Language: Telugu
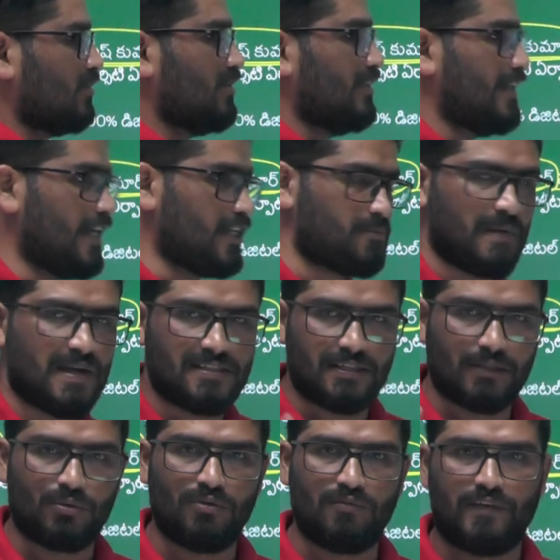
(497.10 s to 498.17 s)
గురించి
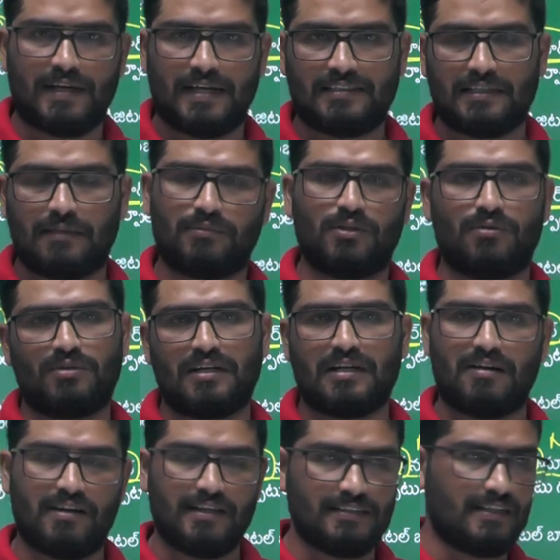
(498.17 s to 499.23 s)
టీఎస్పీఎస్సీ గ్రూప్ వన్ ఎగ్జామ్స్లో కూడా
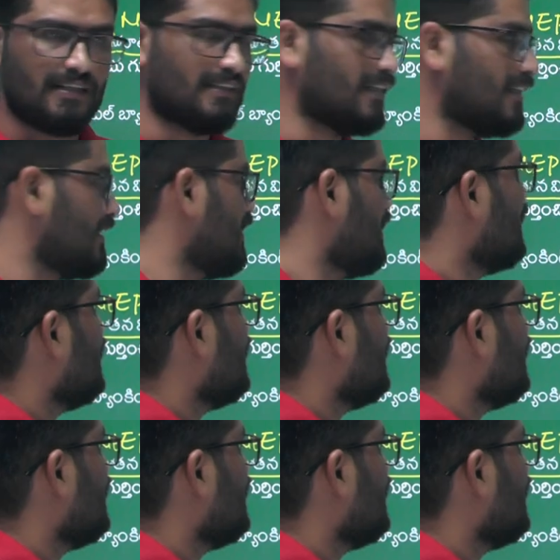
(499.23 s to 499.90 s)
రావడం జరిగిందండి